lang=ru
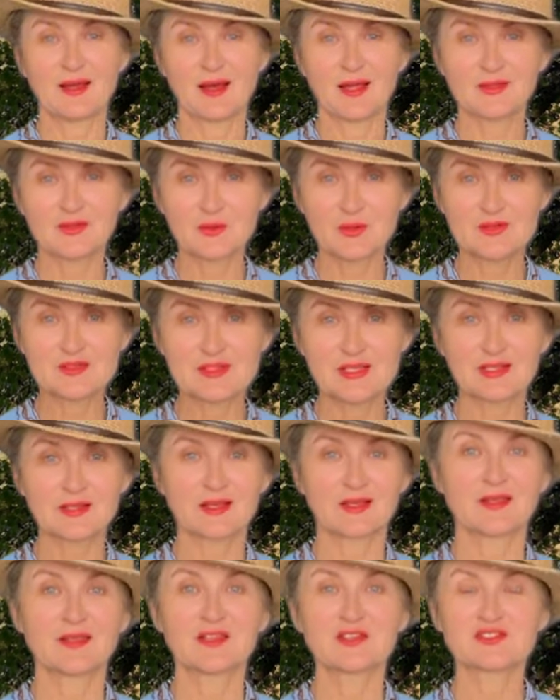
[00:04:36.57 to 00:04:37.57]

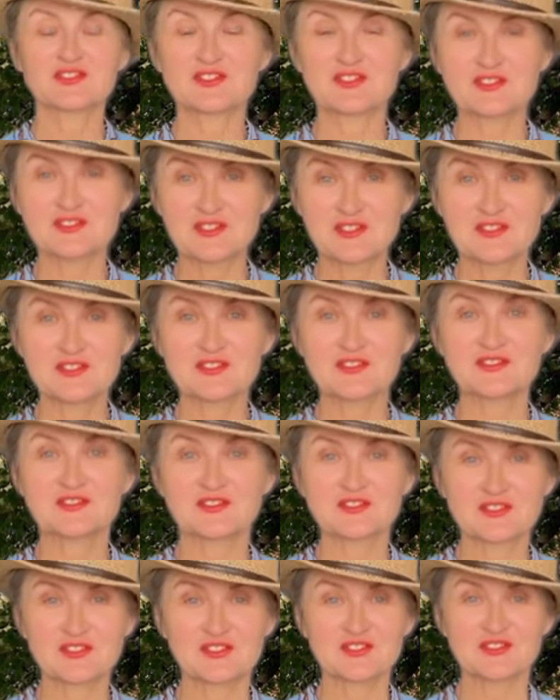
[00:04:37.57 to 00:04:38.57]

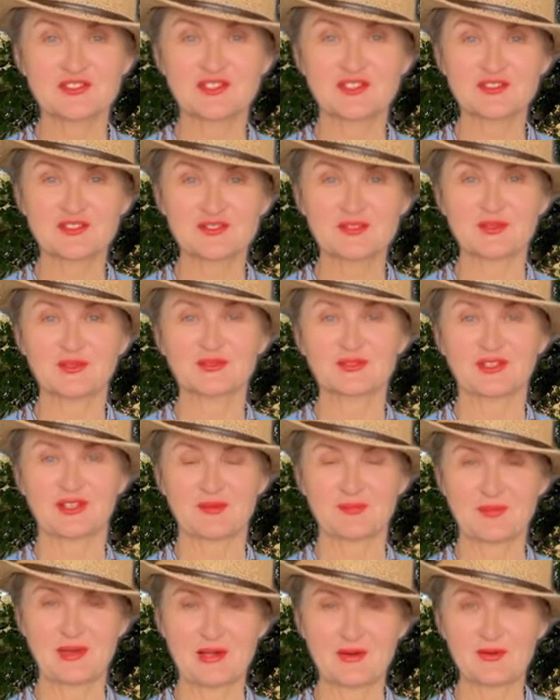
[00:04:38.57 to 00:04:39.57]

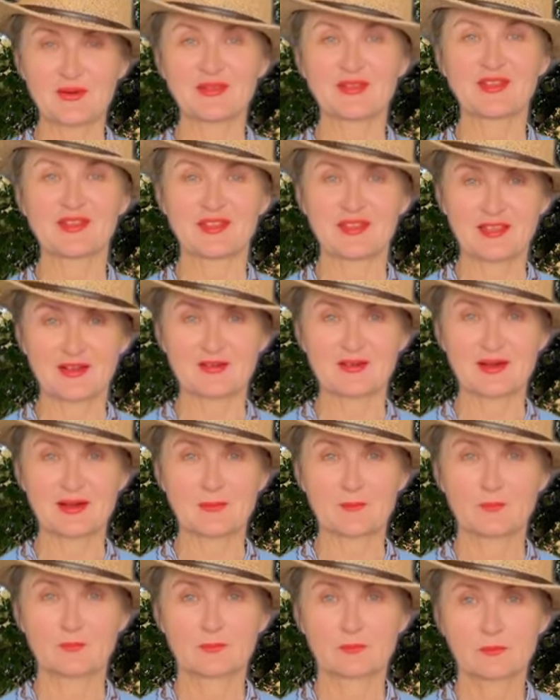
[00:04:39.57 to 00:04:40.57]
1,66 миллиона
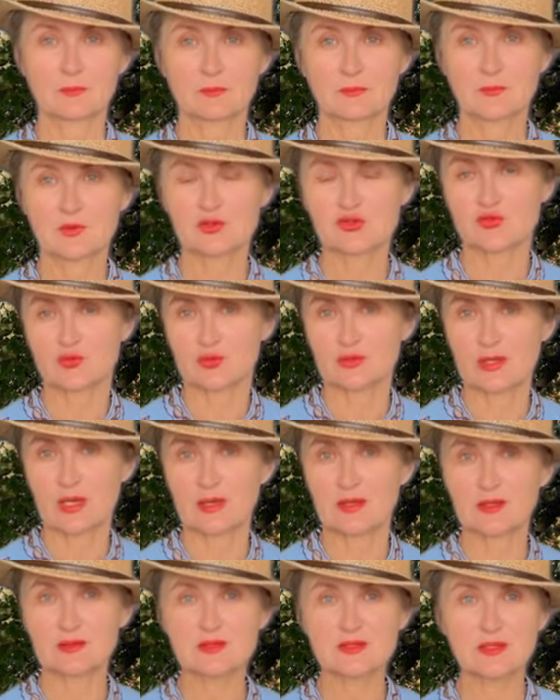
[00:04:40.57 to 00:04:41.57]
евро
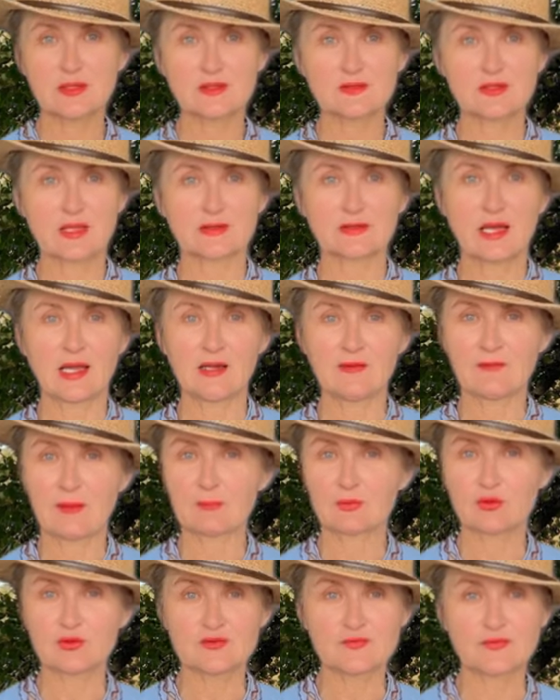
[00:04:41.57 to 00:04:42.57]
журналисты задали
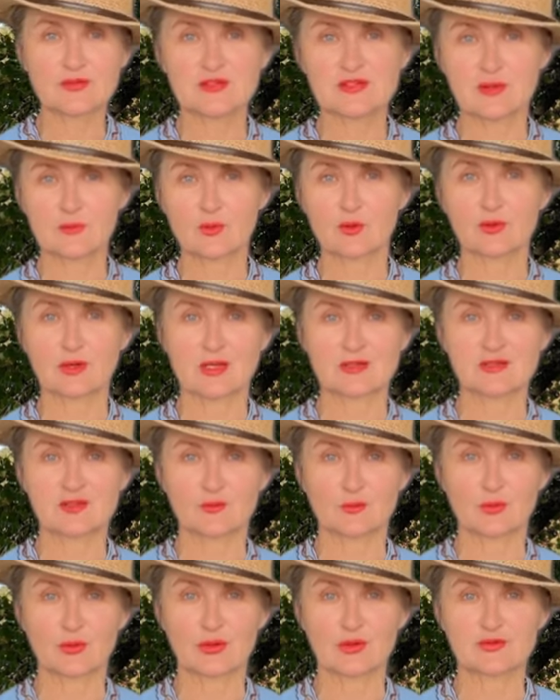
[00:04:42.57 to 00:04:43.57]
вопрос финскому
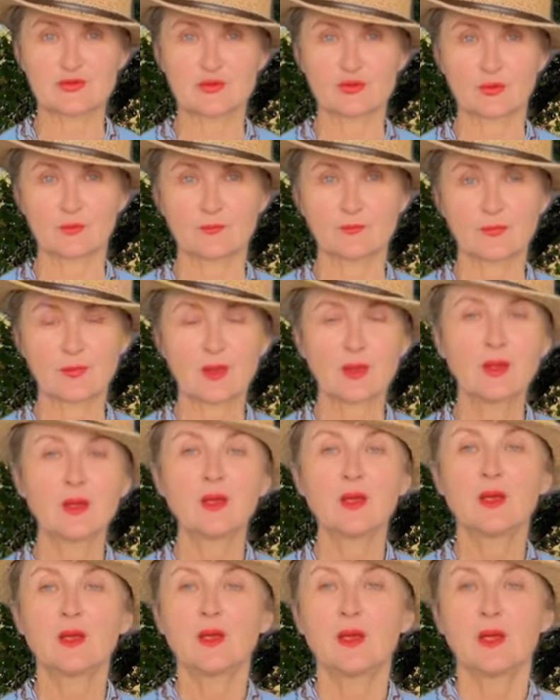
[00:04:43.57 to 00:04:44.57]
Красному Кресту.
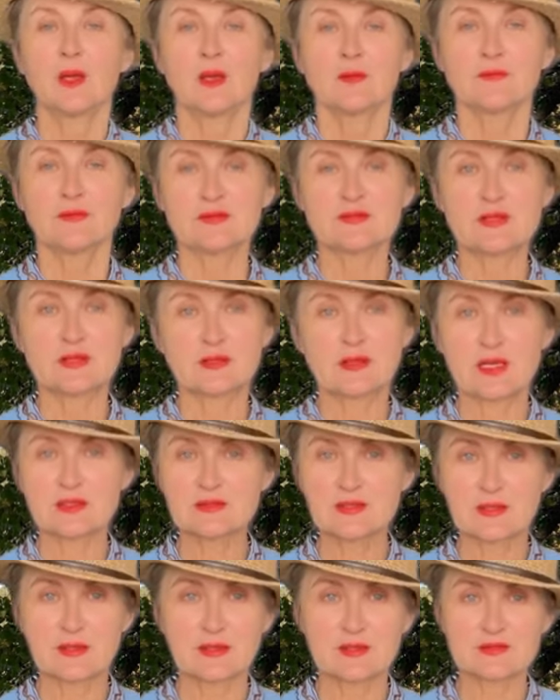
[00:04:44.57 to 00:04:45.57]
Финский
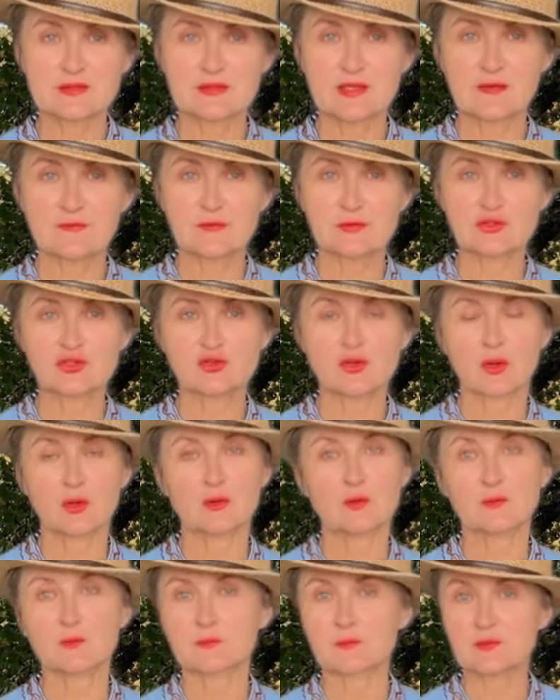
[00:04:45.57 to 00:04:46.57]
Красный Крест заявил,
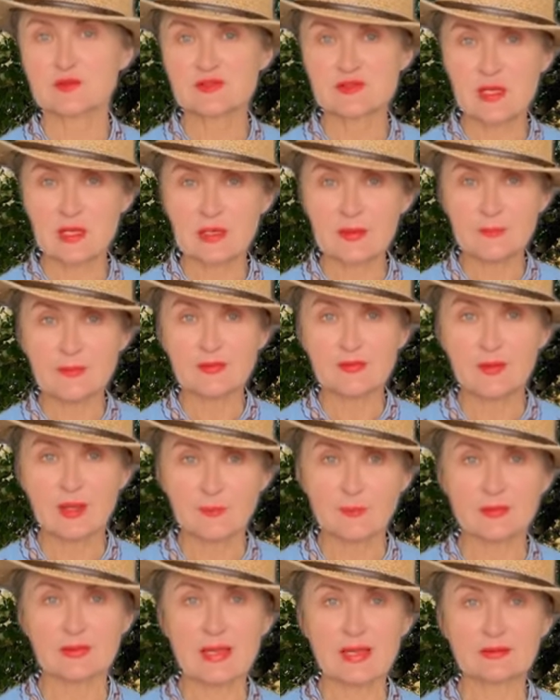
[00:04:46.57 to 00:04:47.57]
что
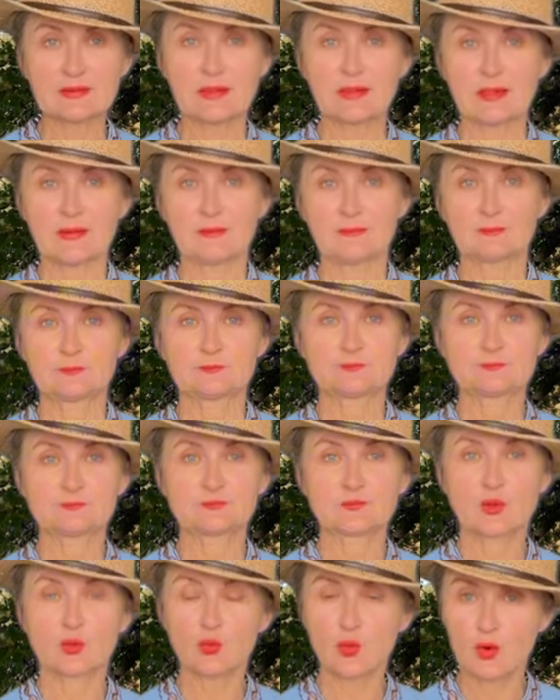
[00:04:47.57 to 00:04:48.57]
заработная плата
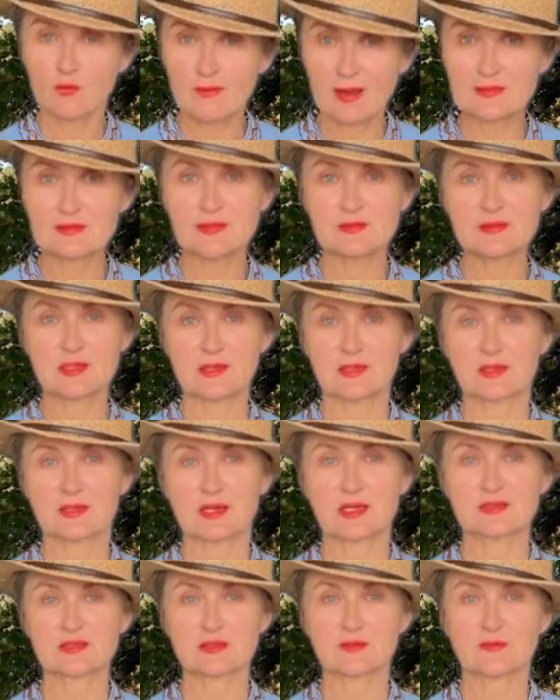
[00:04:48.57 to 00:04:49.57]
руководителей
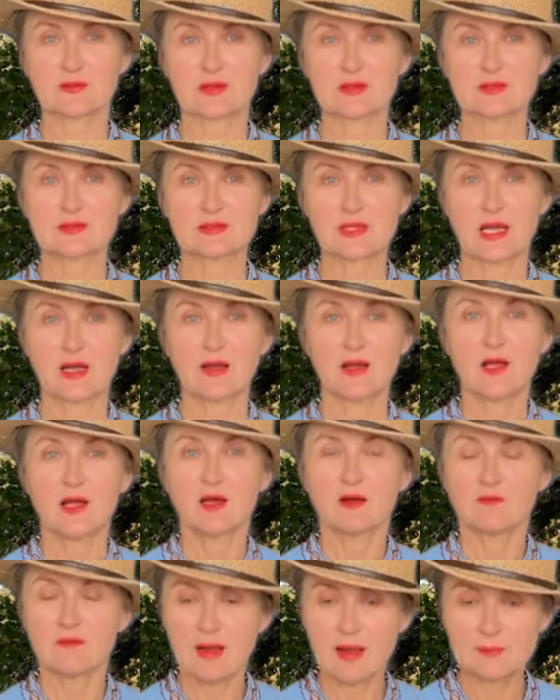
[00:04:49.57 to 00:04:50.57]
Красного Креста
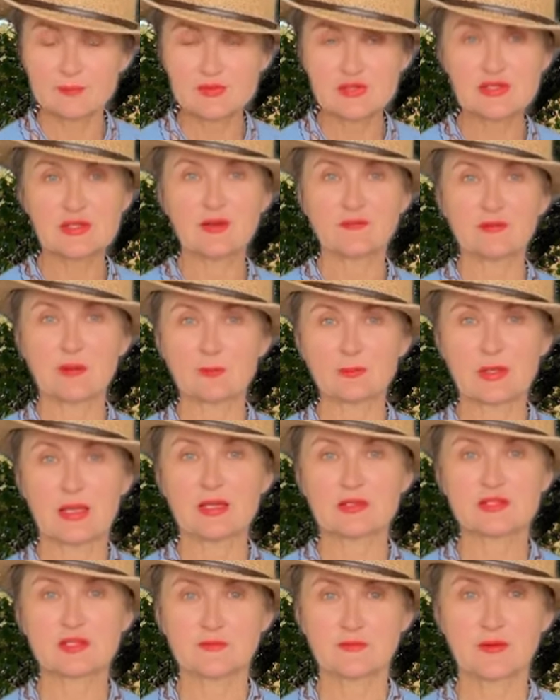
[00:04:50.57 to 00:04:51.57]
вообще
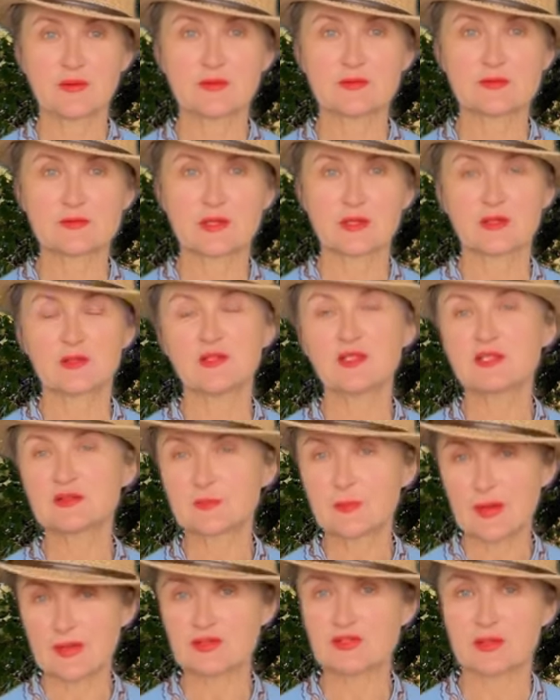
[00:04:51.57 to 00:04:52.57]
выплачивается не из
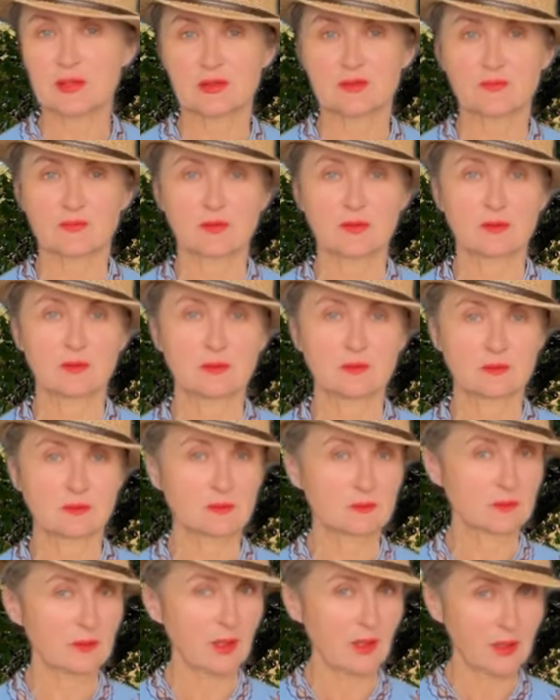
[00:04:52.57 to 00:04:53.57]
пожертвований,
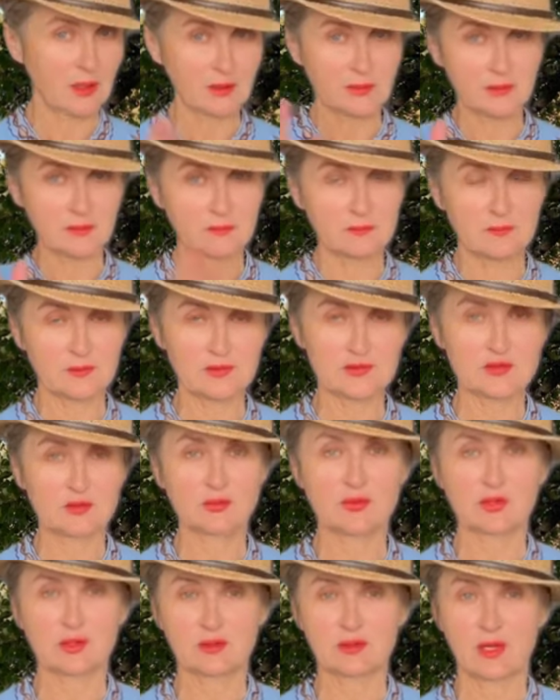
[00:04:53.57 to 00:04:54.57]
а из
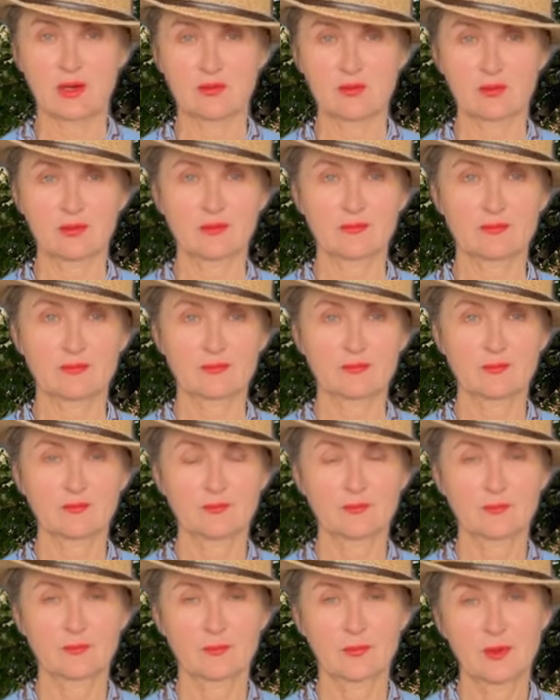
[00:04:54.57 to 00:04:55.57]
других доходов.
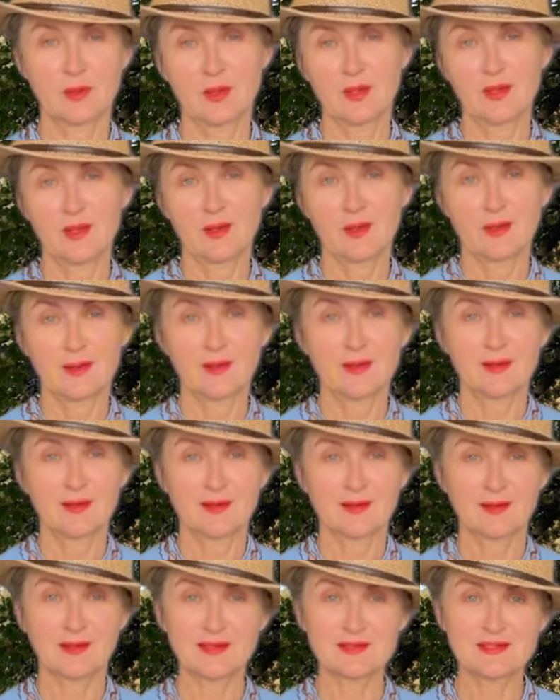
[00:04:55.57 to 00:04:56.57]

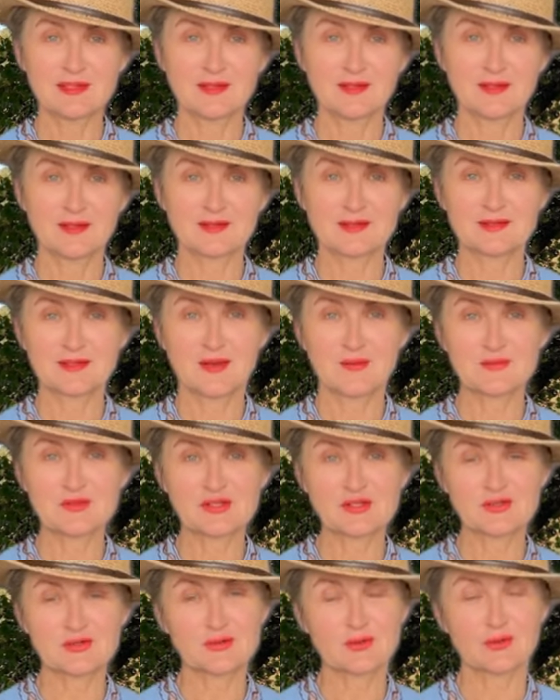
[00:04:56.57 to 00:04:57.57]
Красный Крест
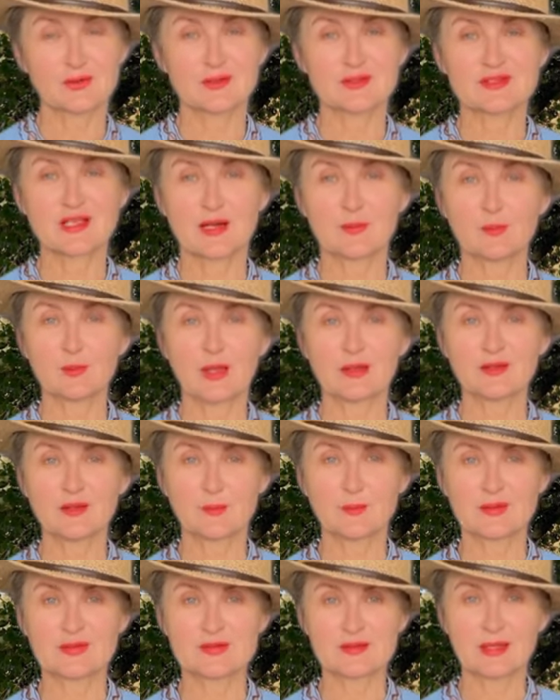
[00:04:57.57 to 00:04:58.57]
сообщил, что зарплаты
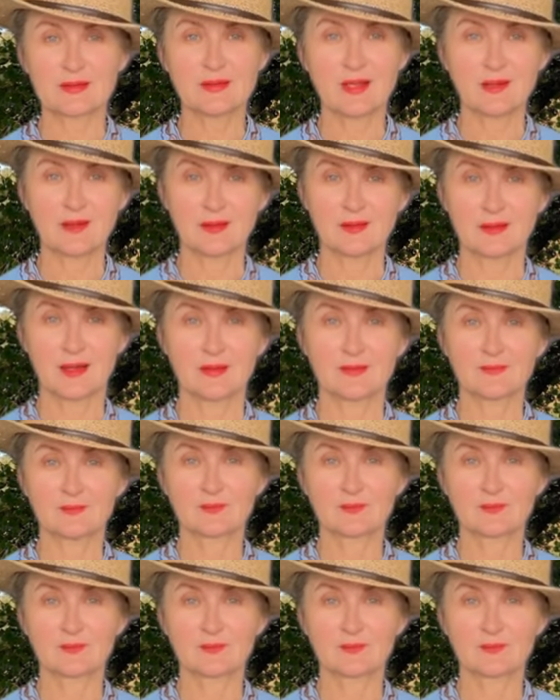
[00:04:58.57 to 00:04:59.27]
персонала,